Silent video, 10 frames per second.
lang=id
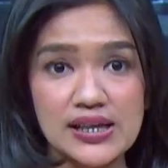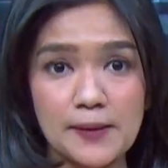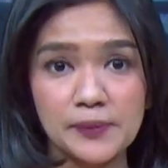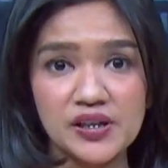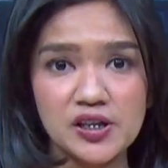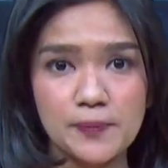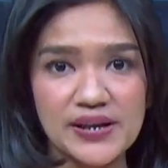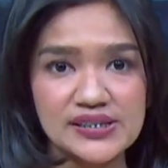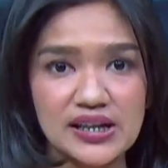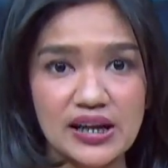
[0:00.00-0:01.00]
sapi di
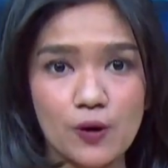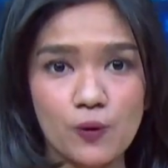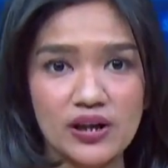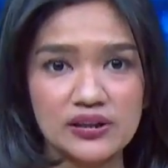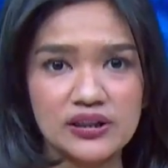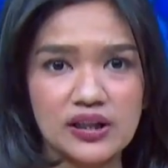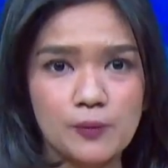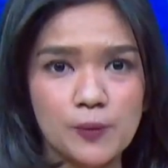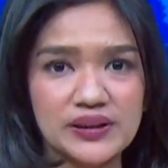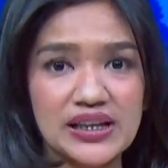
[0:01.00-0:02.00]
pasar hewan di
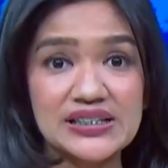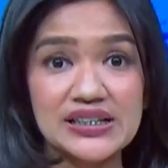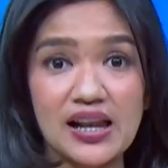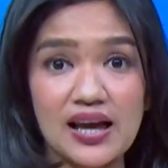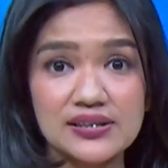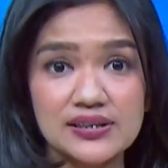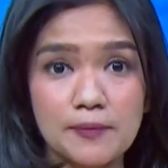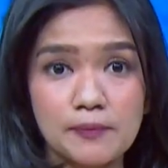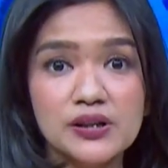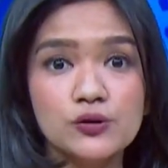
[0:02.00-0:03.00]
Kabupaten
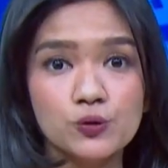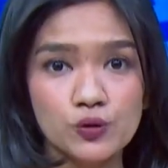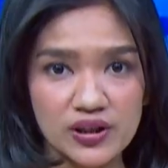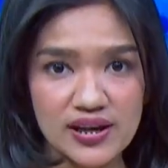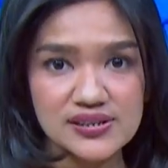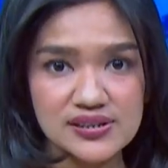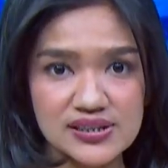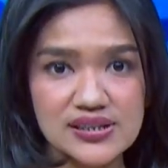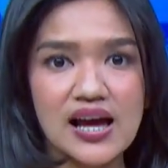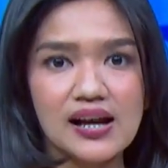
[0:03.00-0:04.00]
Cilacap menurun
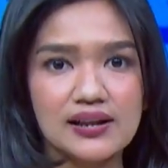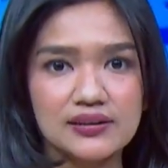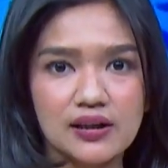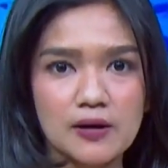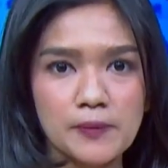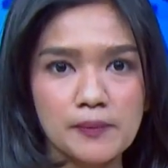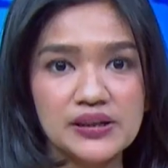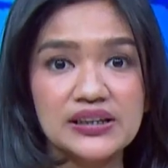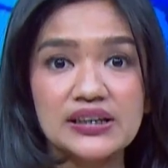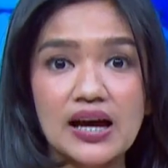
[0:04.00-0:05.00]
drastis lantaran
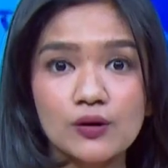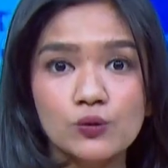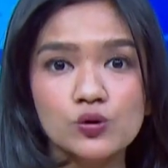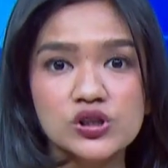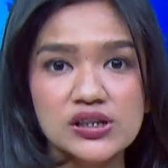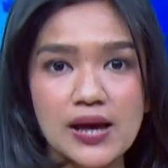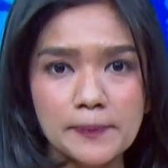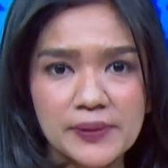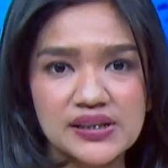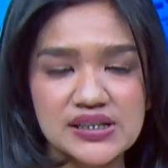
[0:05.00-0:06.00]
pembeli takut
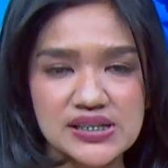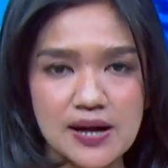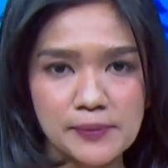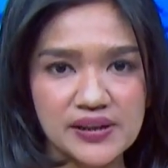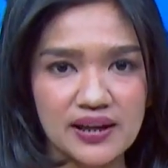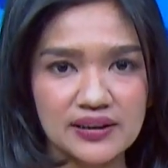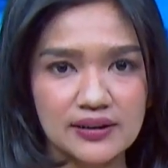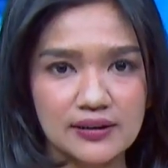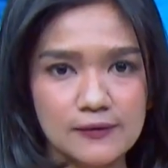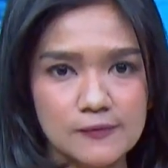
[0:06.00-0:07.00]
sapi terserang
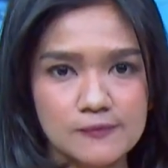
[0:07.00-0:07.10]
penyakit.